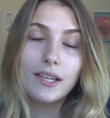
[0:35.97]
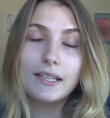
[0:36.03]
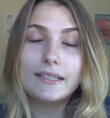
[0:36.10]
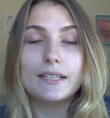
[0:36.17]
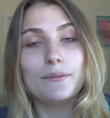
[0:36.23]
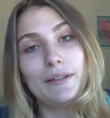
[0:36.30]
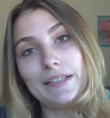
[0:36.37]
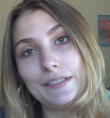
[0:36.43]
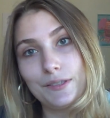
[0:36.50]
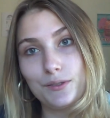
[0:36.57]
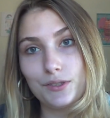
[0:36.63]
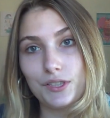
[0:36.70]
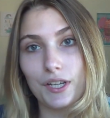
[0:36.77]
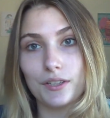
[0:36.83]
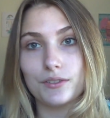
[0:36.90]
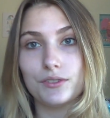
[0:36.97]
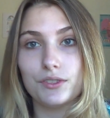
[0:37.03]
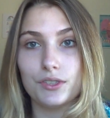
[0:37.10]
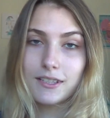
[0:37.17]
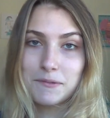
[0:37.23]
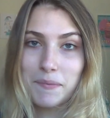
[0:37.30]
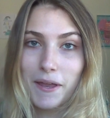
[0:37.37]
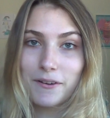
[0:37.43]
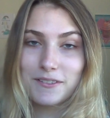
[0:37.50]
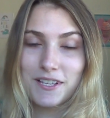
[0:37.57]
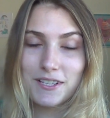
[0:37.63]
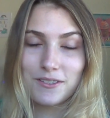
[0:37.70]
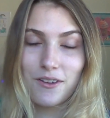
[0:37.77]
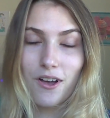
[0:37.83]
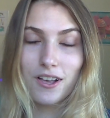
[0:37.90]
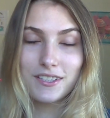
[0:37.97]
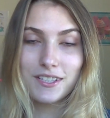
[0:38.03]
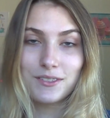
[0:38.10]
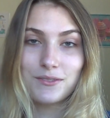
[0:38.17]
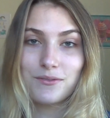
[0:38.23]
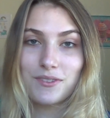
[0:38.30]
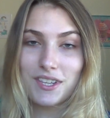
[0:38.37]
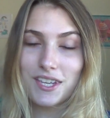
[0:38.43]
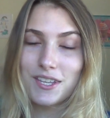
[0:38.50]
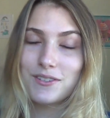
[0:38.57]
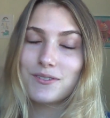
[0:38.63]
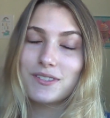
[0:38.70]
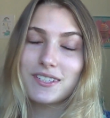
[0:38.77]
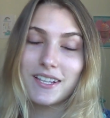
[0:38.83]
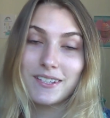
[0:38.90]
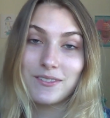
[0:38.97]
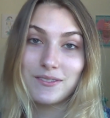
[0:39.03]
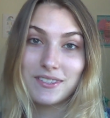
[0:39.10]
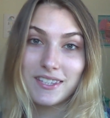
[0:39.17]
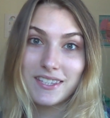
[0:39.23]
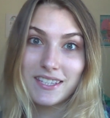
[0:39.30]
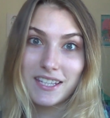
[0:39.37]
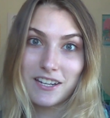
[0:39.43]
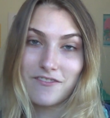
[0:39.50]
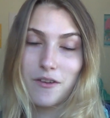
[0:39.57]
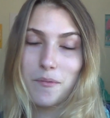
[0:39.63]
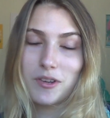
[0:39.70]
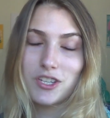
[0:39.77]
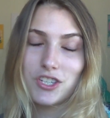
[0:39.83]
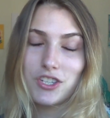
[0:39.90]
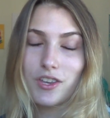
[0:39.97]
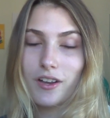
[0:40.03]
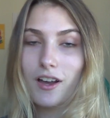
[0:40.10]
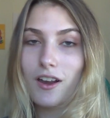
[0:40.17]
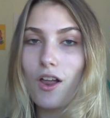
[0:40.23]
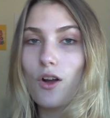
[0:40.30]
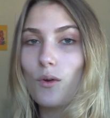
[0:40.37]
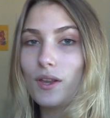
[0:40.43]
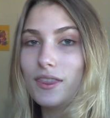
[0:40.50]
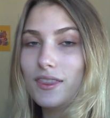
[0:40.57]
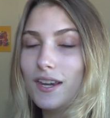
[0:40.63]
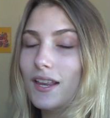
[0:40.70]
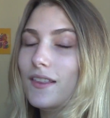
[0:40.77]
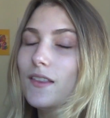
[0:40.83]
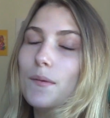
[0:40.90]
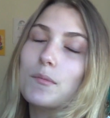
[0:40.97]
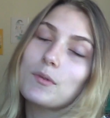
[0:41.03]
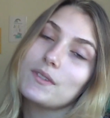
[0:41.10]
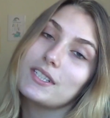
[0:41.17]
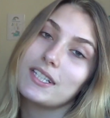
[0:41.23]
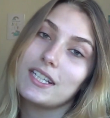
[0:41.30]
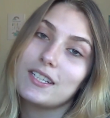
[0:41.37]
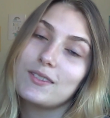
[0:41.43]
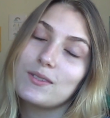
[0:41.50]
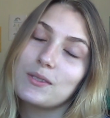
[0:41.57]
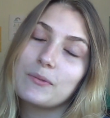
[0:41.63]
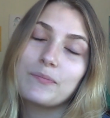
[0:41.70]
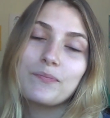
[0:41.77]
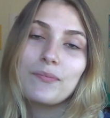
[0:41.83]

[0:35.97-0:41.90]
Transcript: Então é isso, gente. Espero que vocês gostem do vídeo. Não esqueçam de se inscrever pra gente chegar logo a 30 mil inscritos.